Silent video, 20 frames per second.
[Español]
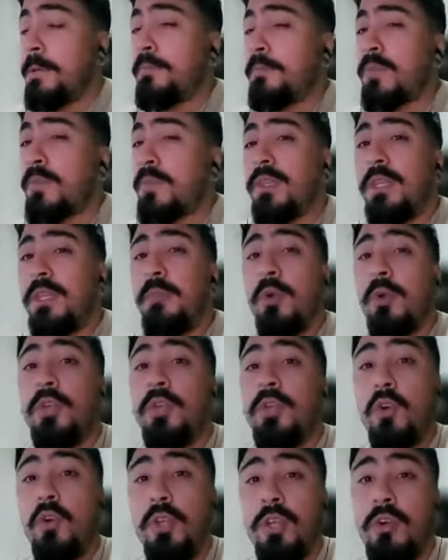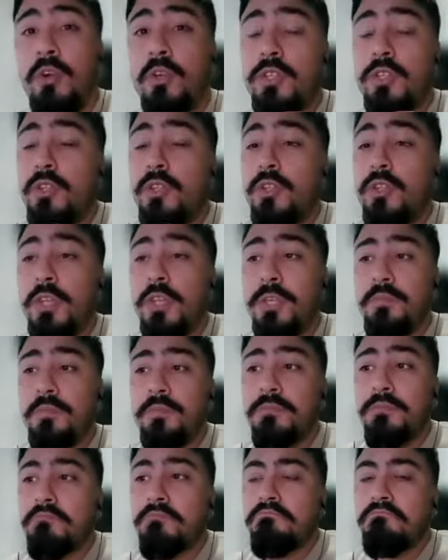de tipo históricos, en donde
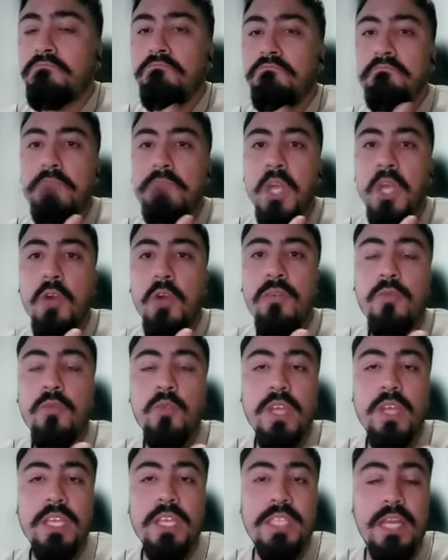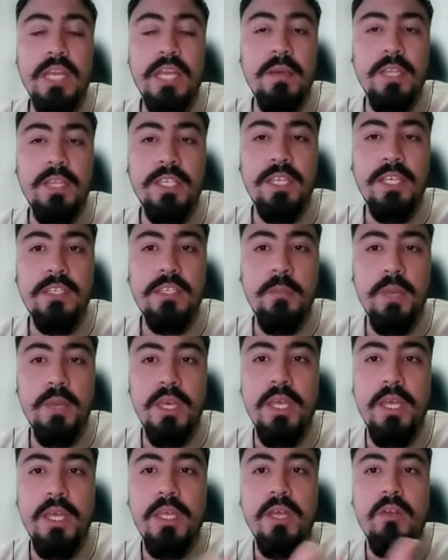confunden quizá la batalla de
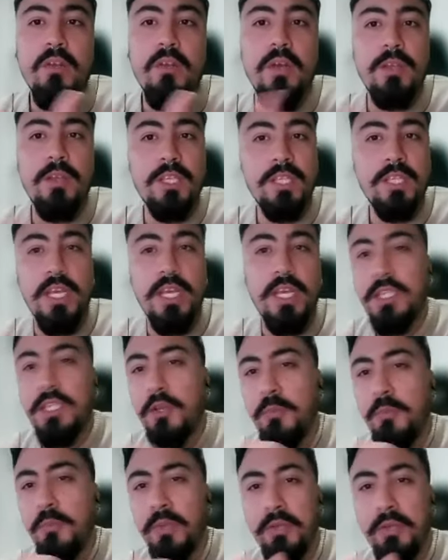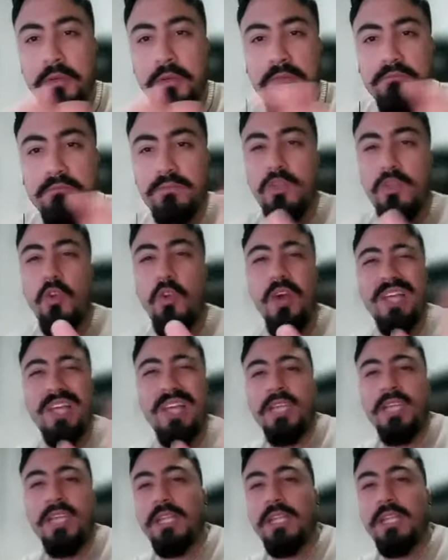Cepeda con la batalla de Caseros, pero no hace al